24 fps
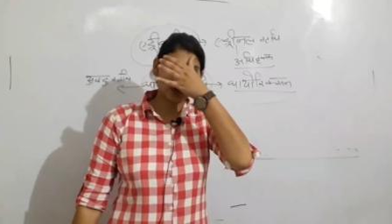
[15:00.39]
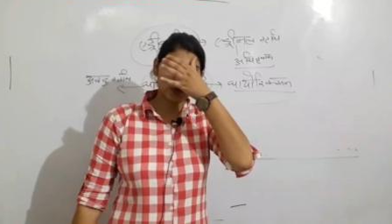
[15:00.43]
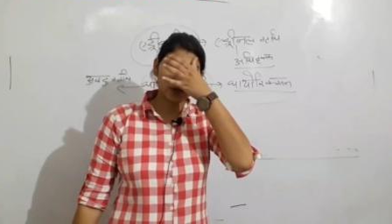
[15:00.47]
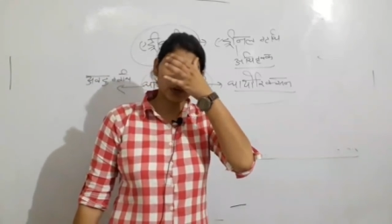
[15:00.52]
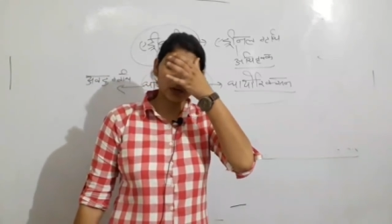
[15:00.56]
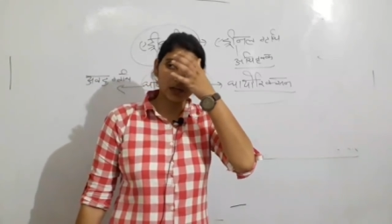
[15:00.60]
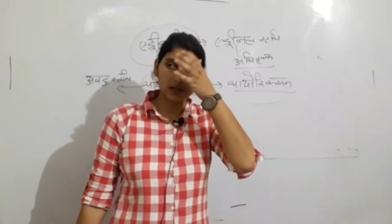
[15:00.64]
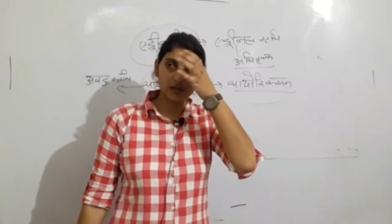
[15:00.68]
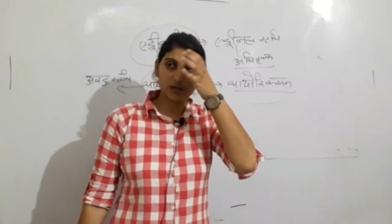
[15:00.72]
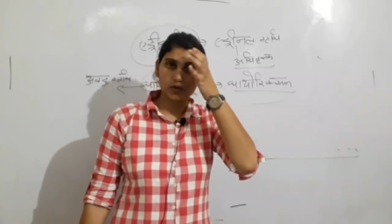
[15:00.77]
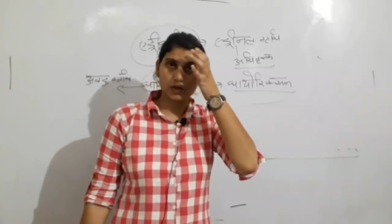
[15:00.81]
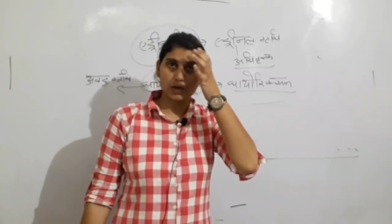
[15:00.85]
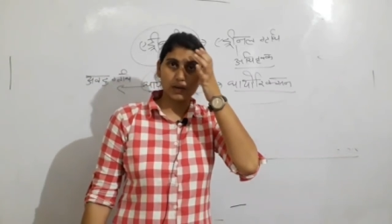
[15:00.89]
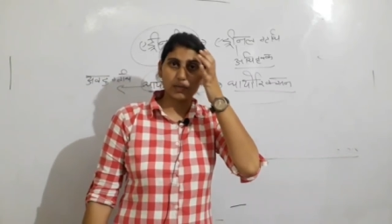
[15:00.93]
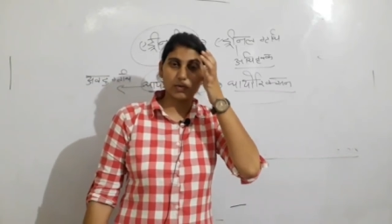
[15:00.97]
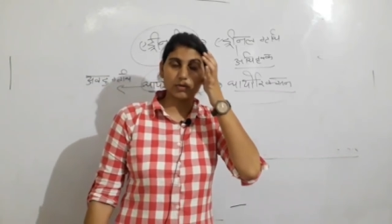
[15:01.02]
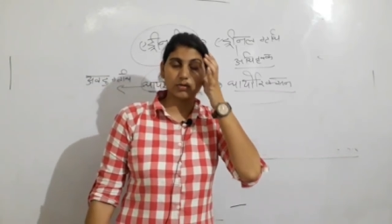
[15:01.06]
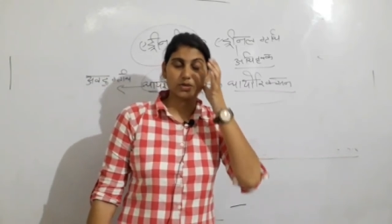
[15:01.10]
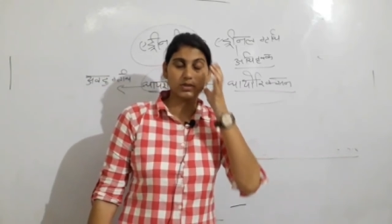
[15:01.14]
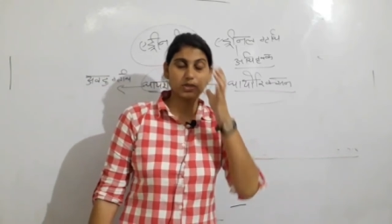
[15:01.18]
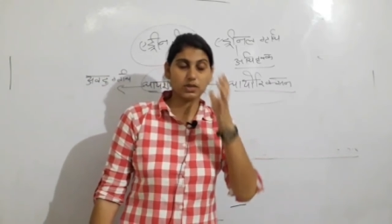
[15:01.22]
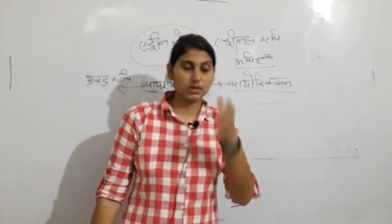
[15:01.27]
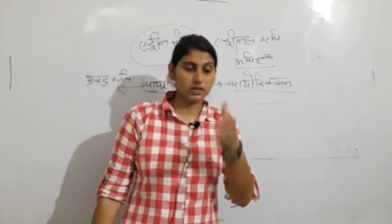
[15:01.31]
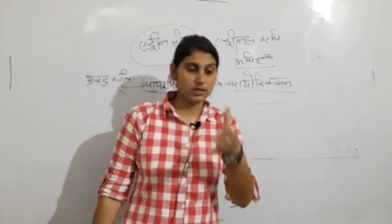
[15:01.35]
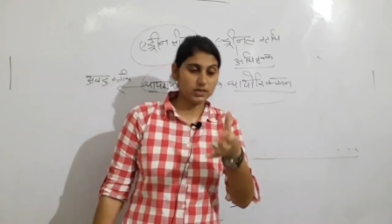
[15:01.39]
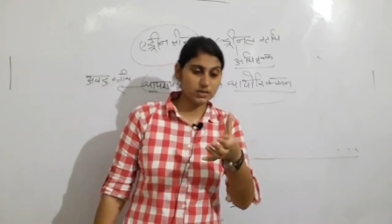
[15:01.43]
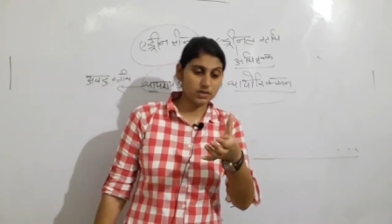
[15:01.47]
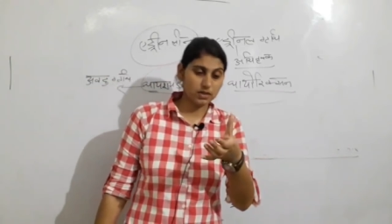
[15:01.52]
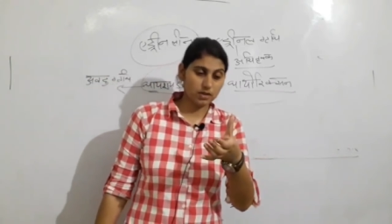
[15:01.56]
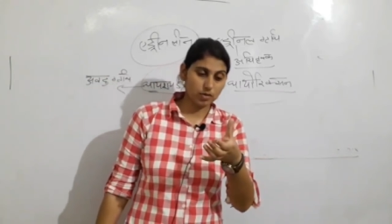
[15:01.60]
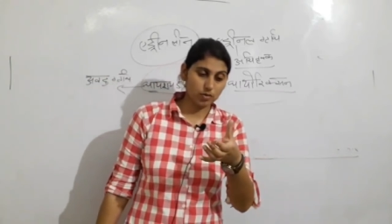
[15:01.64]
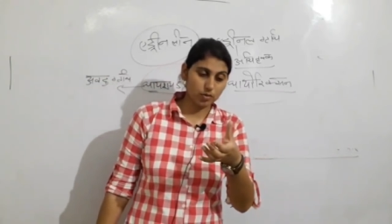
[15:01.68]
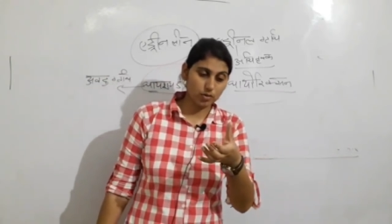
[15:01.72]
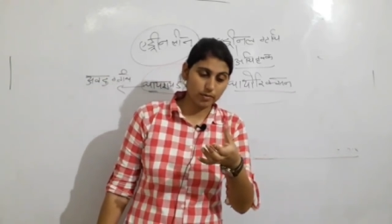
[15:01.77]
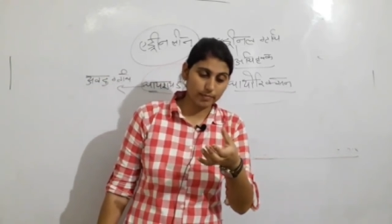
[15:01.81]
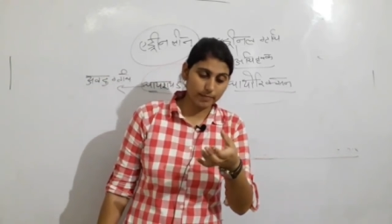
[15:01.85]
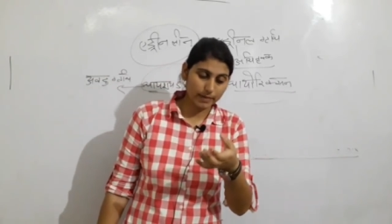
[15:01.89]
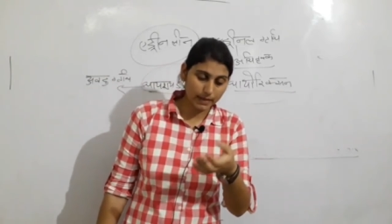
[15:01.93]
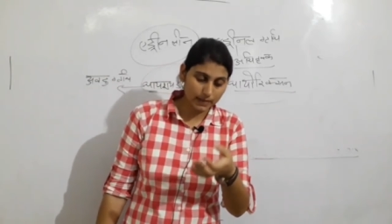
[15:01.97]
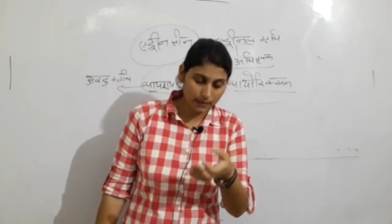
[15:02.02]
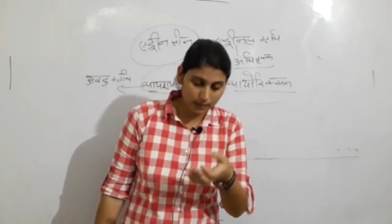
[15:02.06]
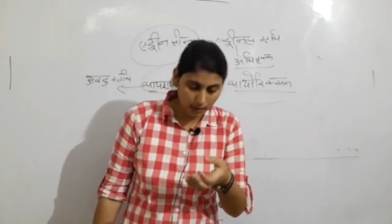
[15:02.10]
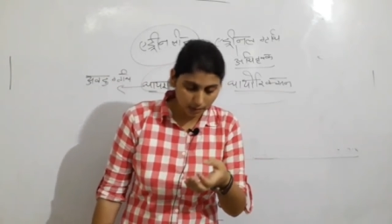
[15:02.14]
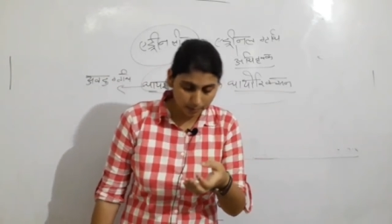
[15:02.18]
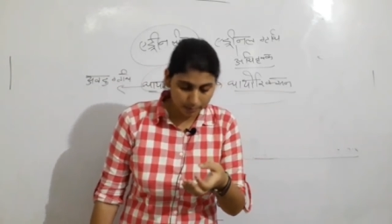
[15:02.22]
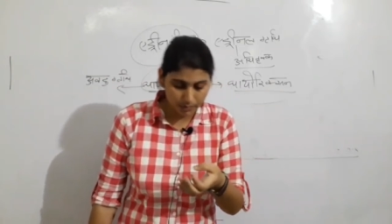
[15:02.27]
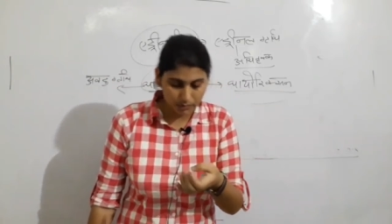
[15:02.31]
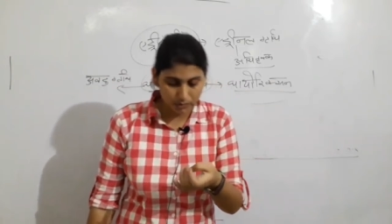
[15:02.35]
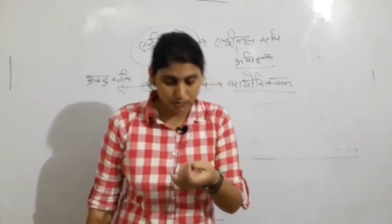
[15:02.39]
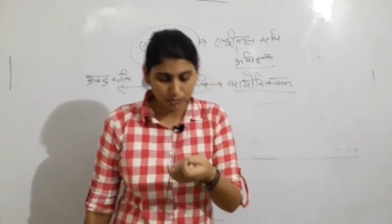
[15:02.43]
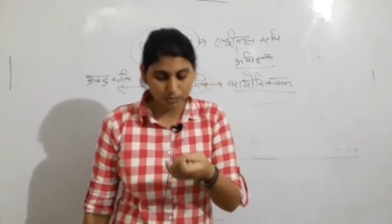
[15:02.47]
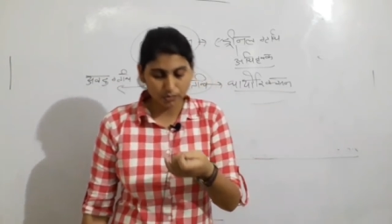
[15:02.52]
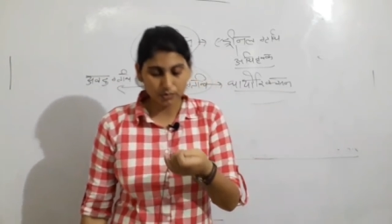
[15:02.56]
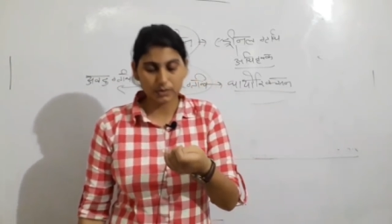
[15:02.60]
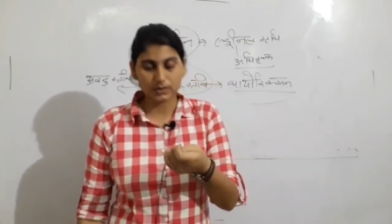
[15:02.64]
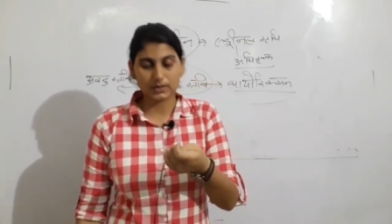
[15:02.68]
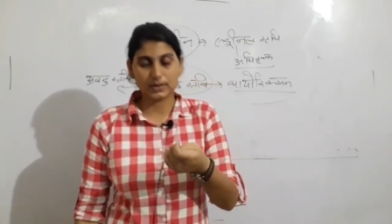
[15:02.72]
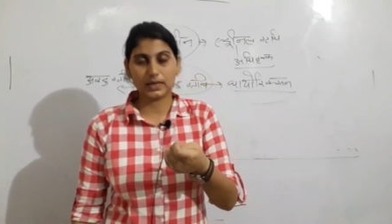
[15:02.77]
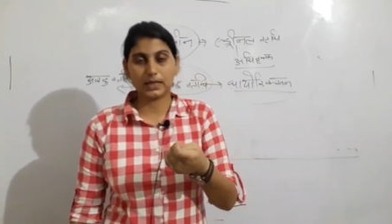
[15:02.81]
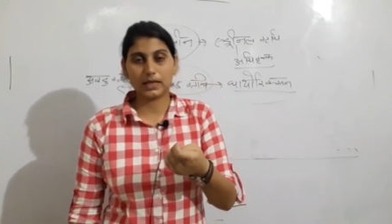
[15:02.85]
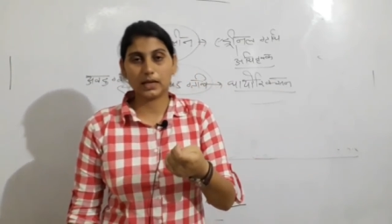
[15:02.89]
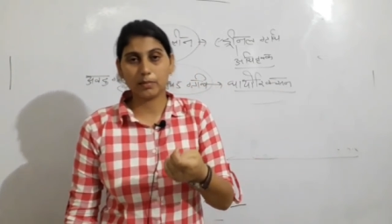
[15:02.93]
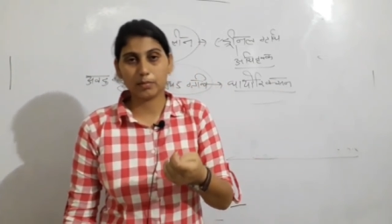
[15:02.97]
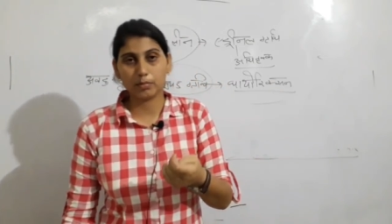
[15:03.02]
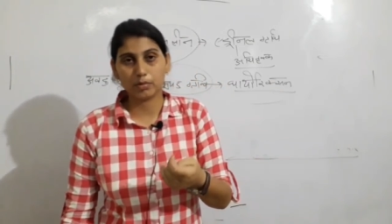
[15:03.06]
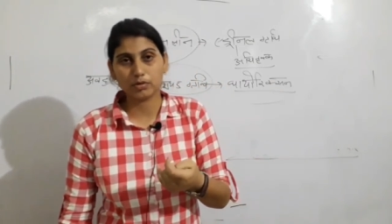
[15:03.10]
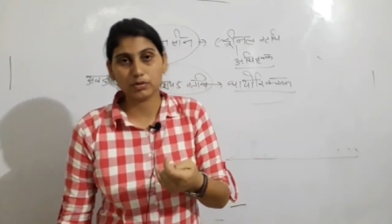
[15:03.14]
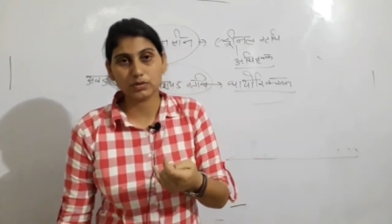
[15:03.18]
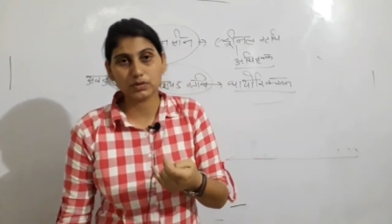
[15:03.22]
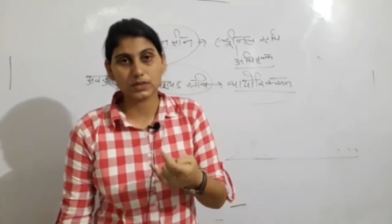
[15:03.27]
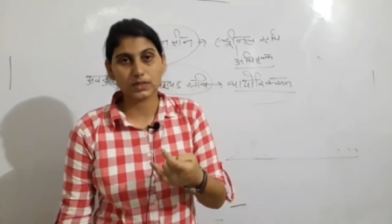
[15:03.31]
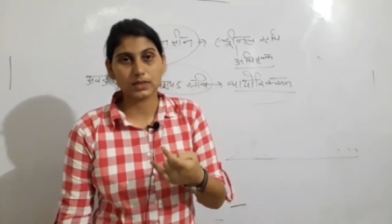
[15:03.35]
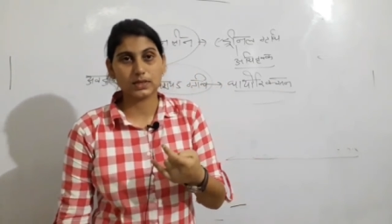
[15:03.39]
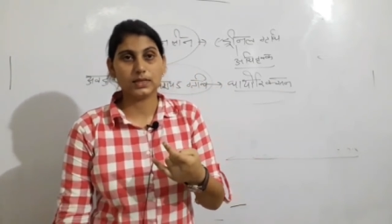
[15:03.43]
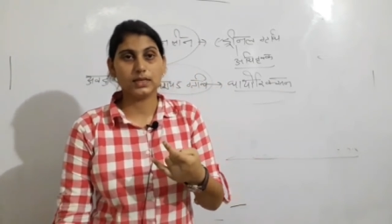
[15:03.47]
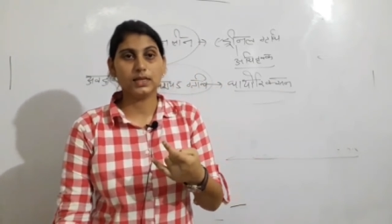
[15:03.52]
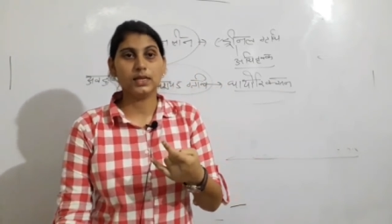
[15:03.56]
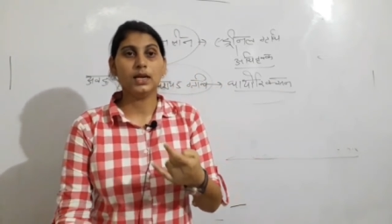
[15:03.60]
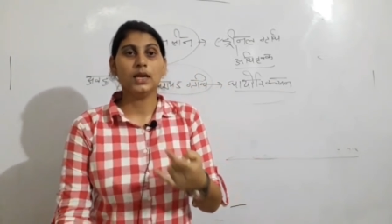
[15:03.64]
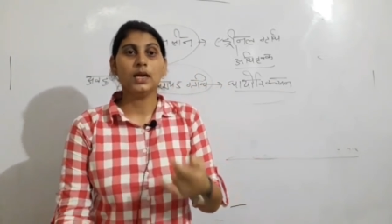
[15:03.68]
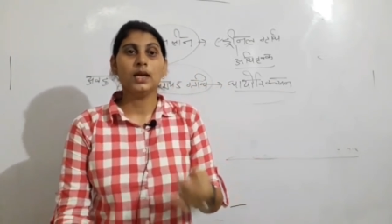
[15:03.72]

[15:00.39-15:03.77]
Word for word: थोड़ा थोड़ा पोर्शन रीजनिंग और मैथ का भी शुरू कर देंगे बहुत जल्दी